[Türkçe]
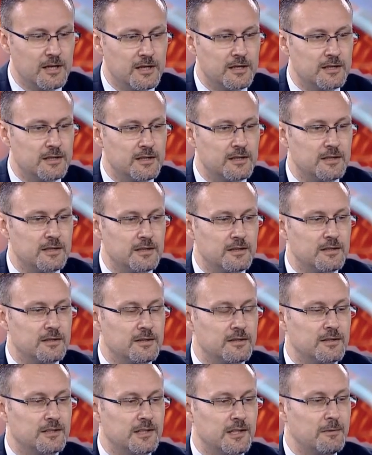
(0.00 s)

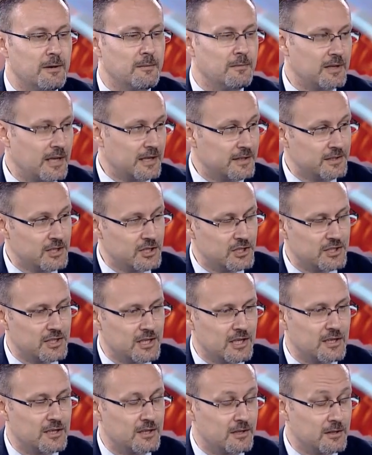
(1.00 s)
E, tamam yani dış
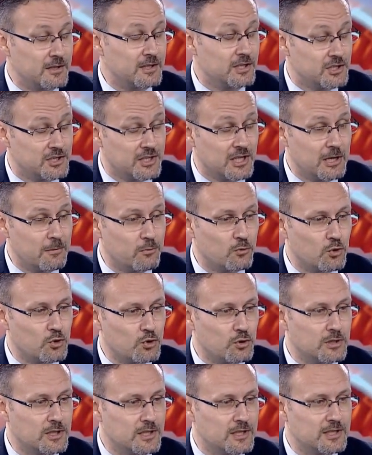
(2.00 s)
ta, iç talep
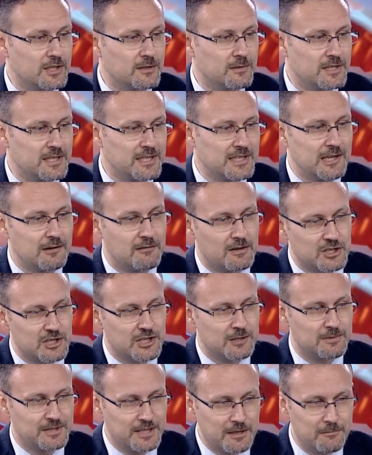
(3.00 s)
koşullarındaki
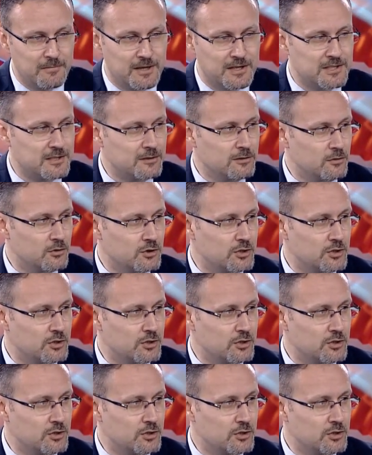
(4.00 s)
yavaşlamadan bahsediliyor.